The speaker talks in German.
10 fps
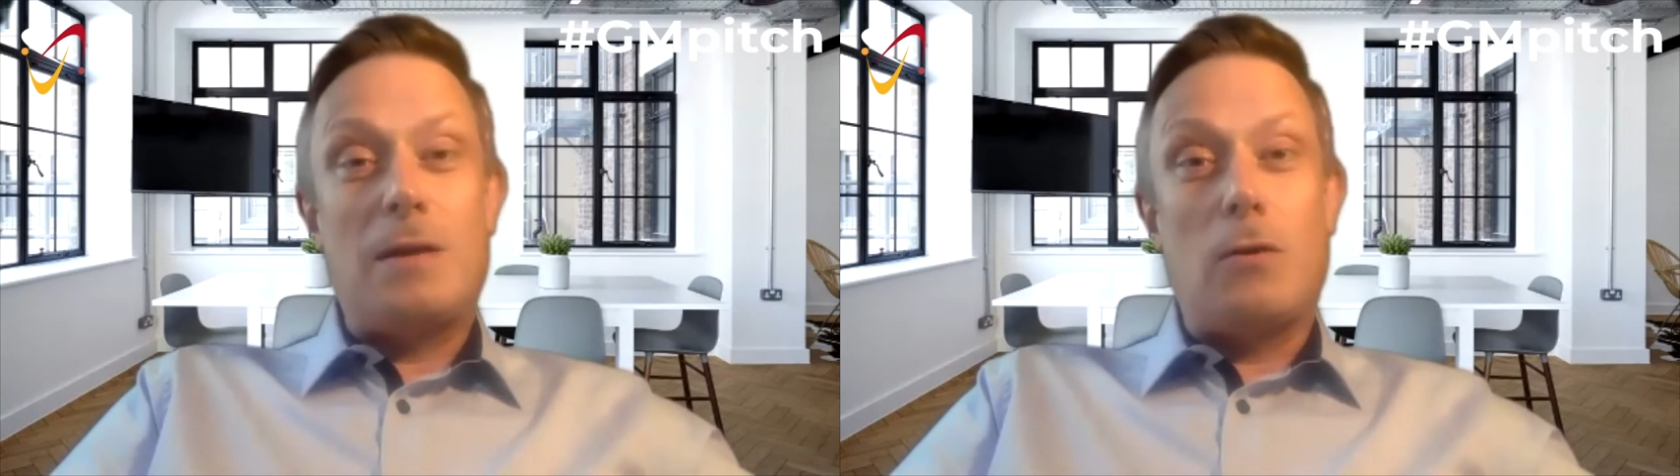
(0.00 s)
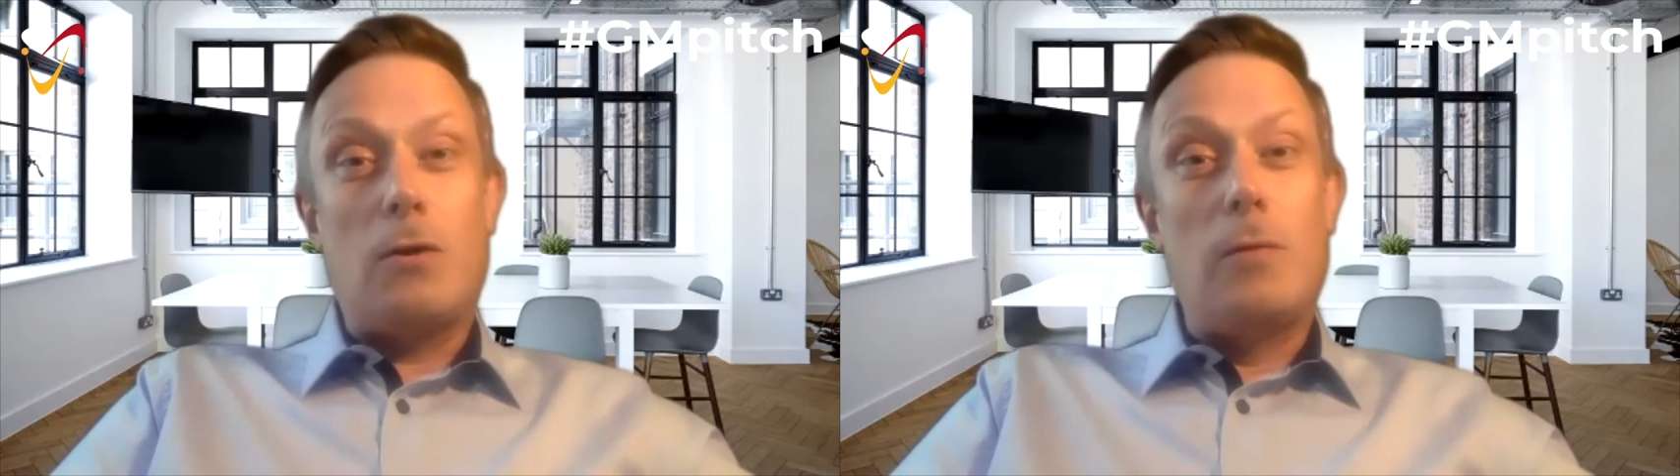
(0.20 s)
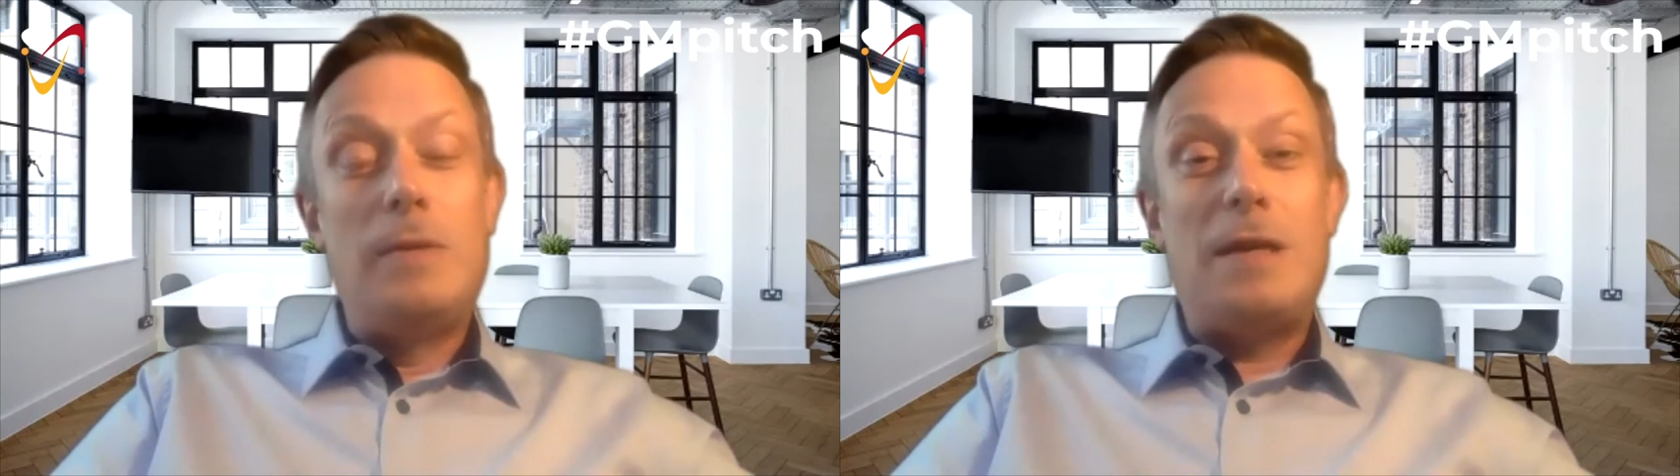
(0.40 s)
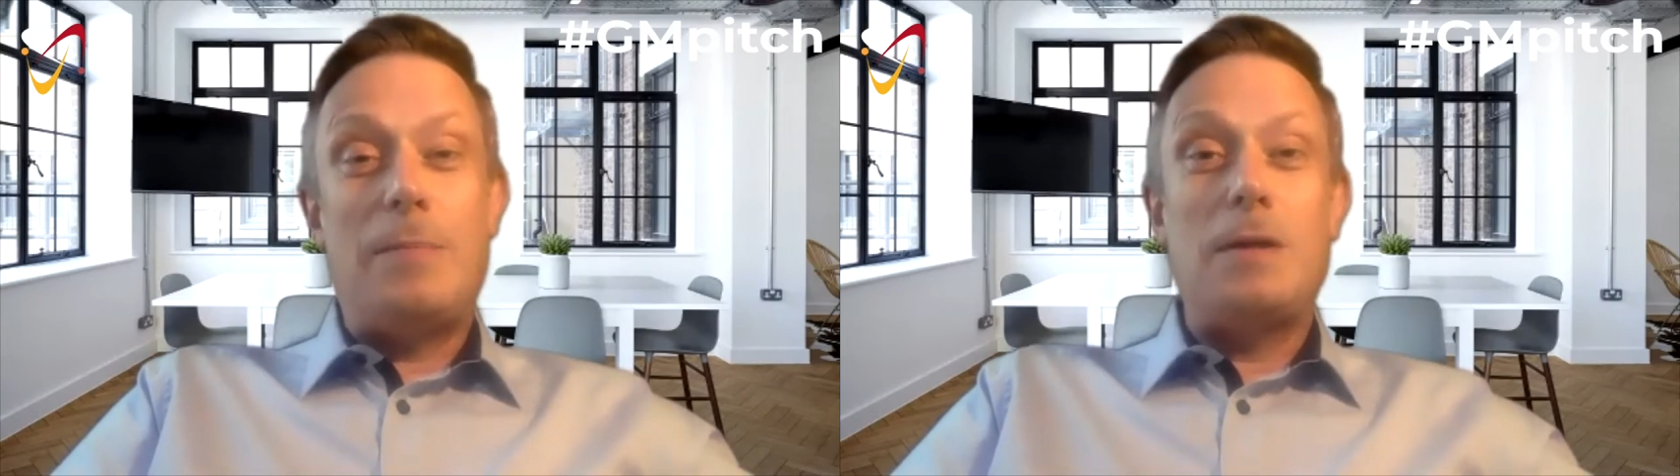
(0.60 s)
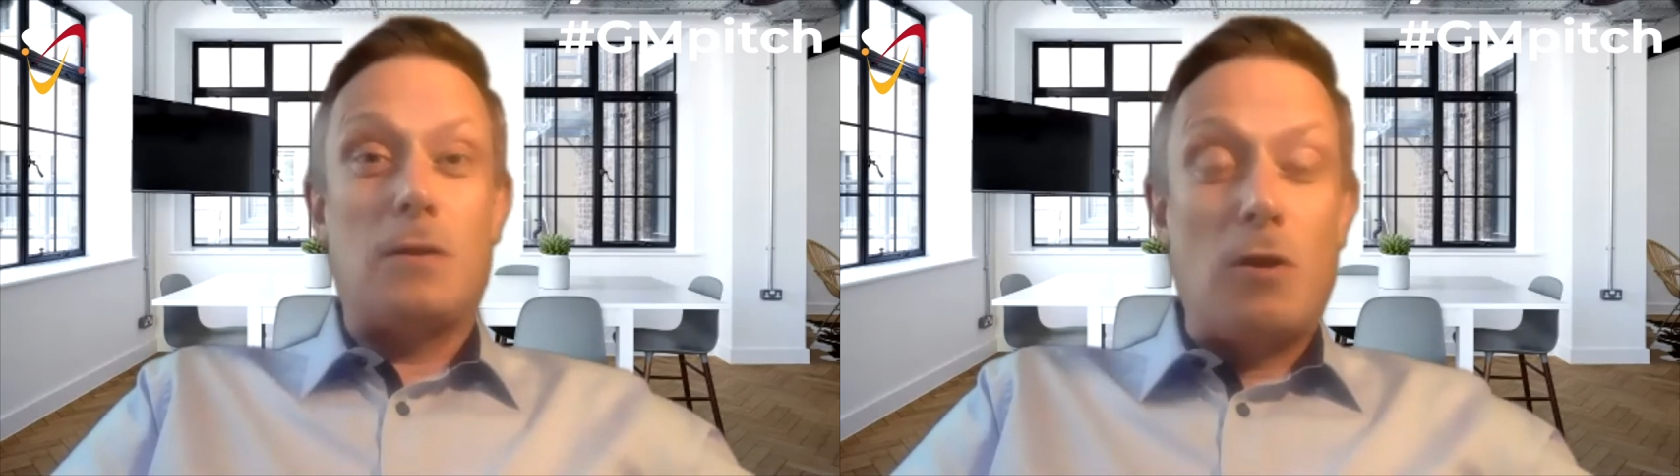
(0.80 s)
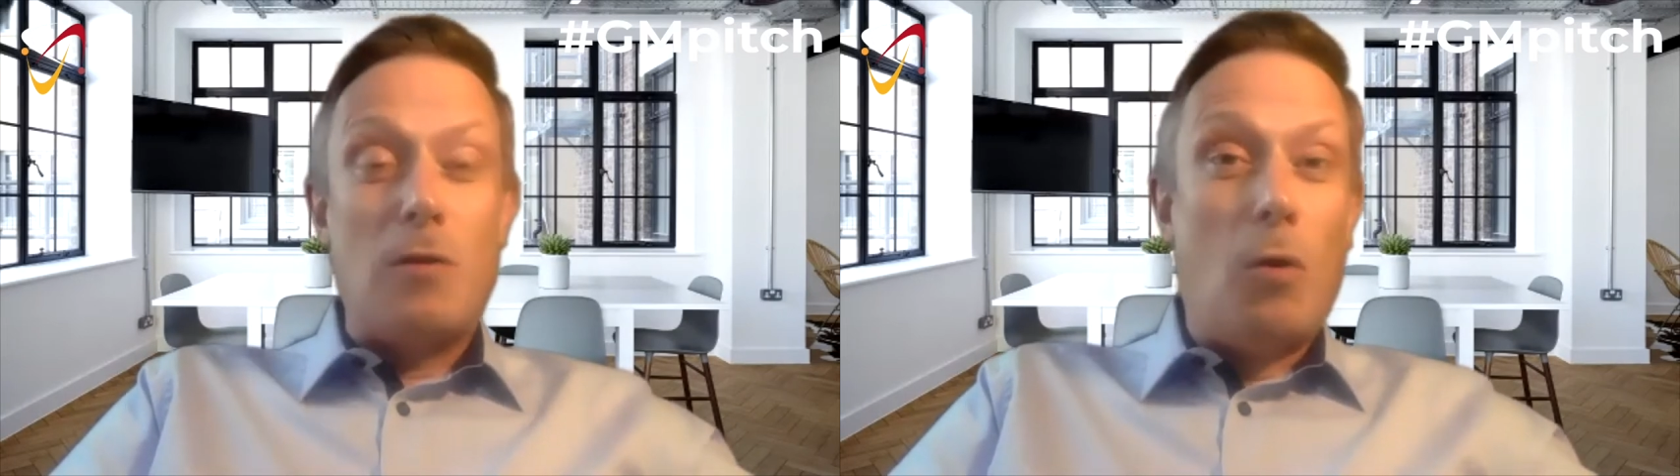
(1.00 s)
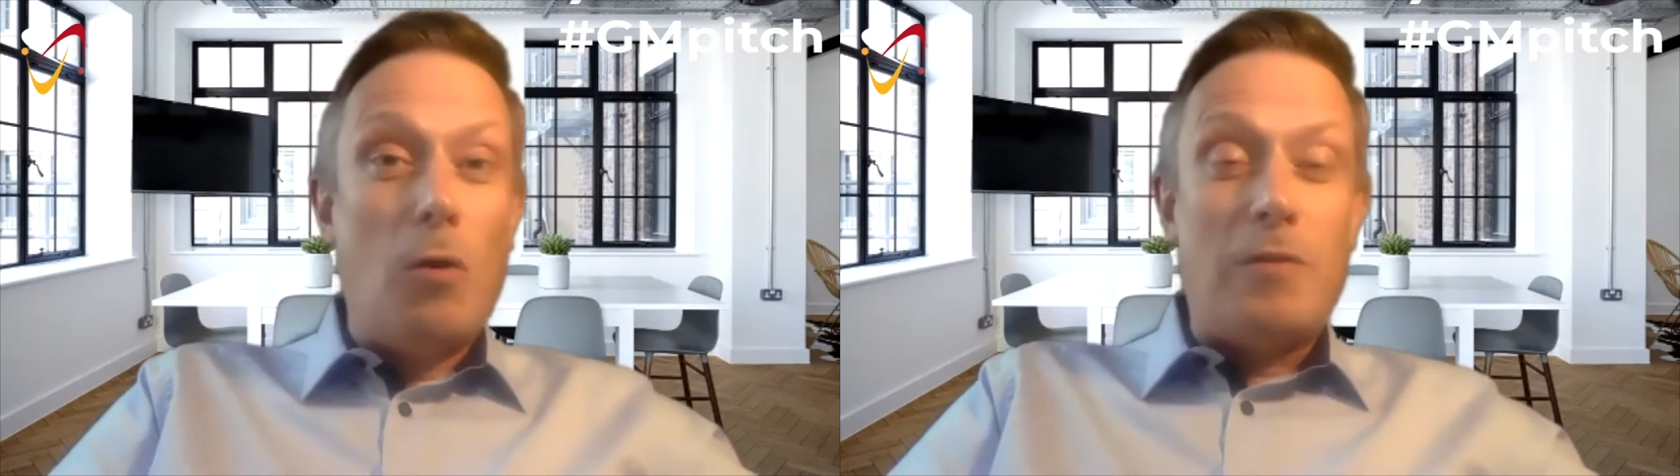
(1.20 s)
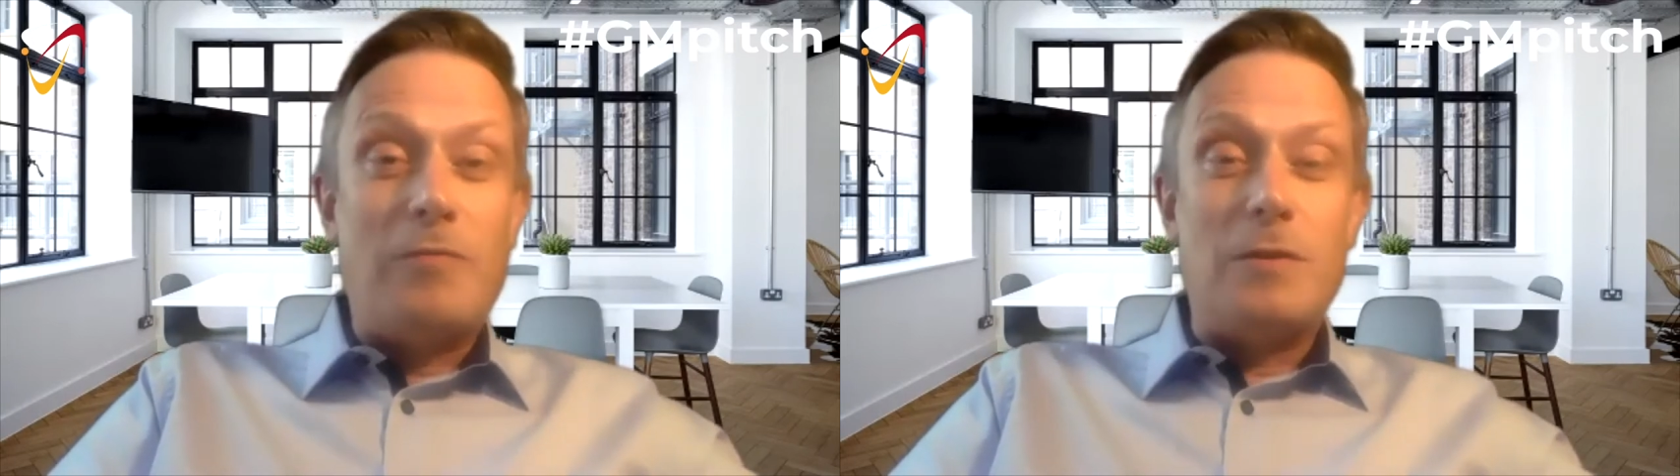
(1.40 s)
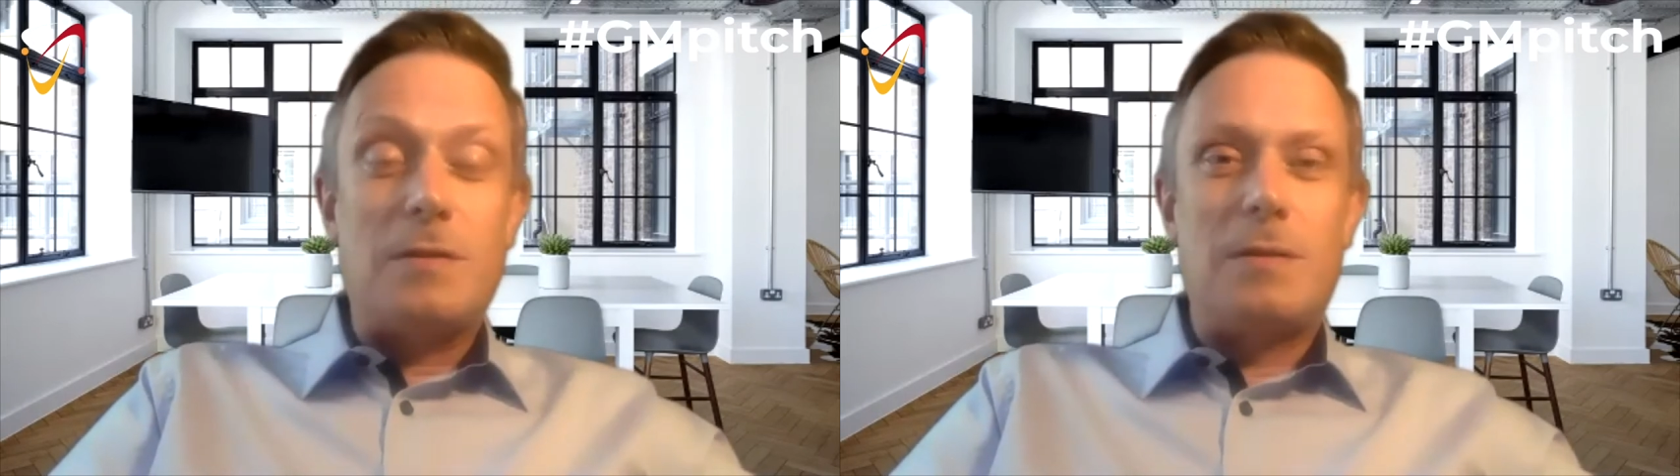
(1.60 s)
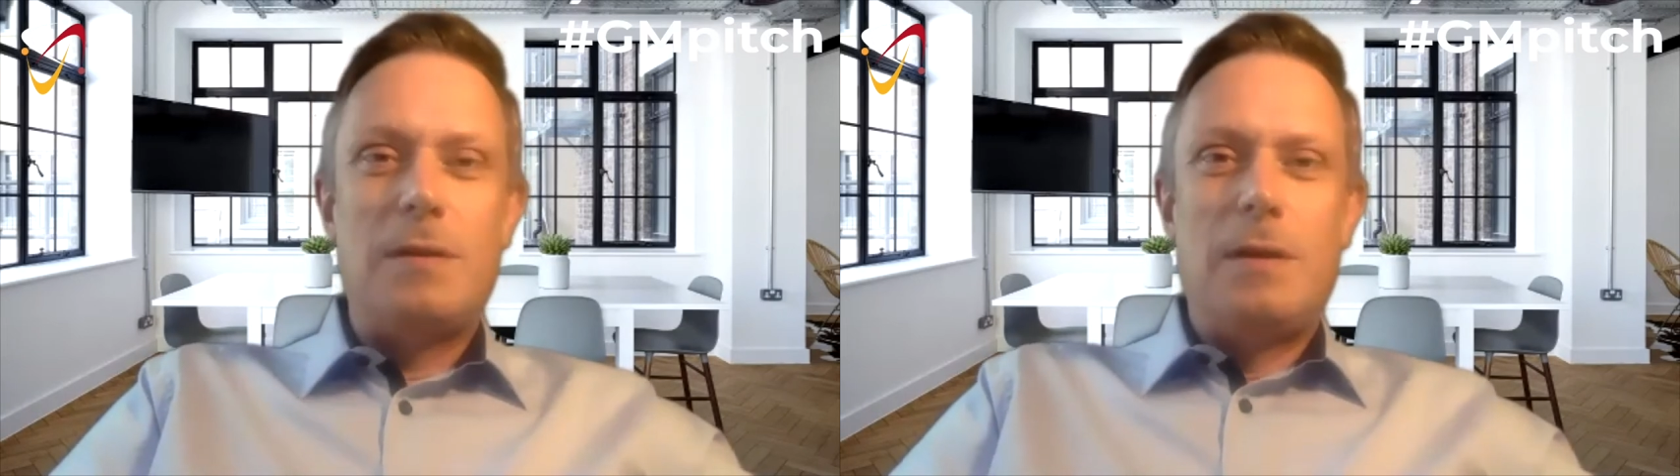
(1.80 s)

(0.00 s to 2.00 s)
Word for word: eure Mitarbeiter auch noch im Homeoffice.